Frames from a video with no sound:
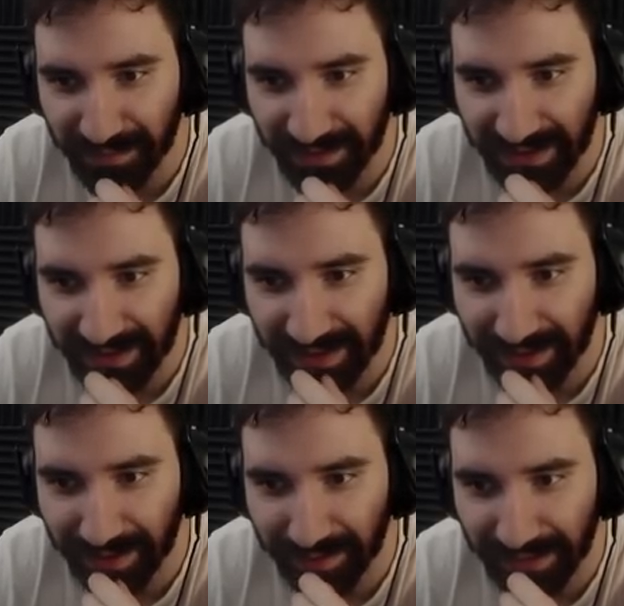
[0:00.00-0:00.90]
w
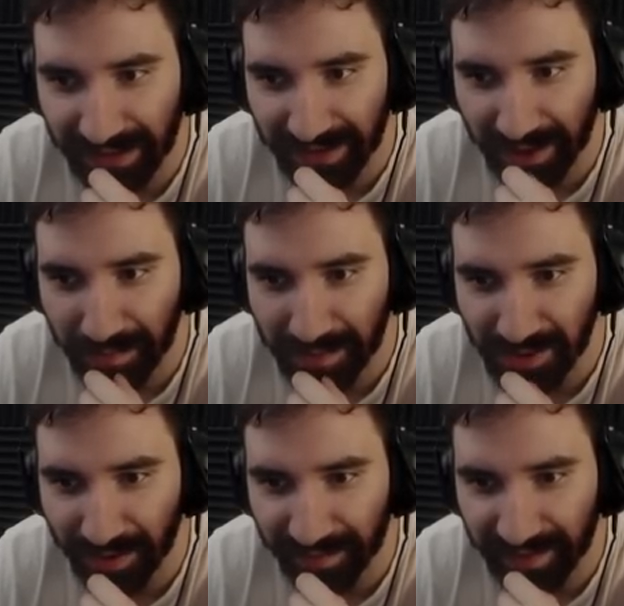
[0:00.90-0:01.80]
jednego wielkiego
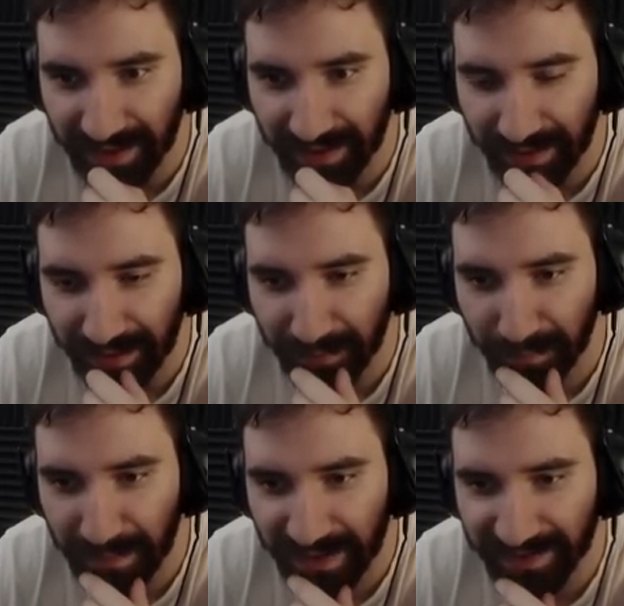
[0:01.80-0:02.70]
maziowca?
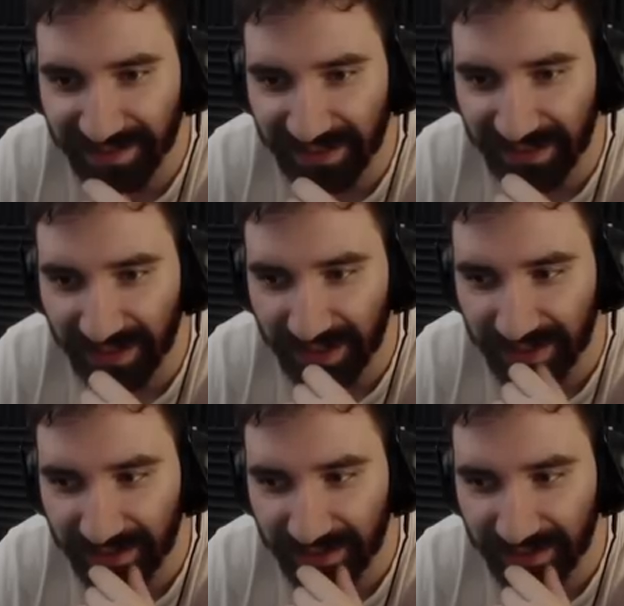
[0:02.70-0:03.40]
Mazilla.